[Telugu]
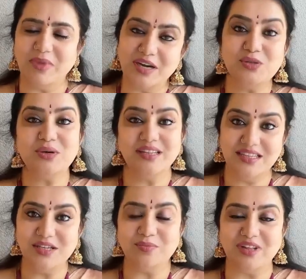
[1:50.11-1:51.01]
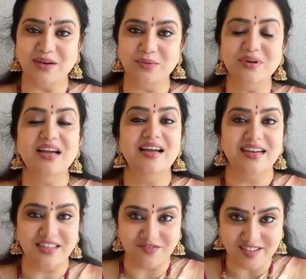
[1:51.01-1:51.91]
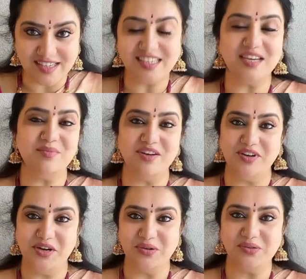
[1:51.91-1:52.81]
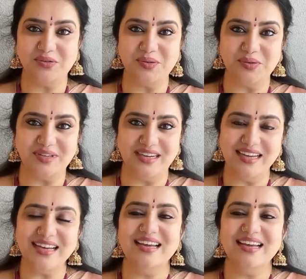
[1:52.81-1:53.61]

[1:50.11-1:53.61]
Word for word: మనసు కథ చెప్తాను అయితే ఫస్ట్ టైం నా వీడియో చూస్తూ ఉంటే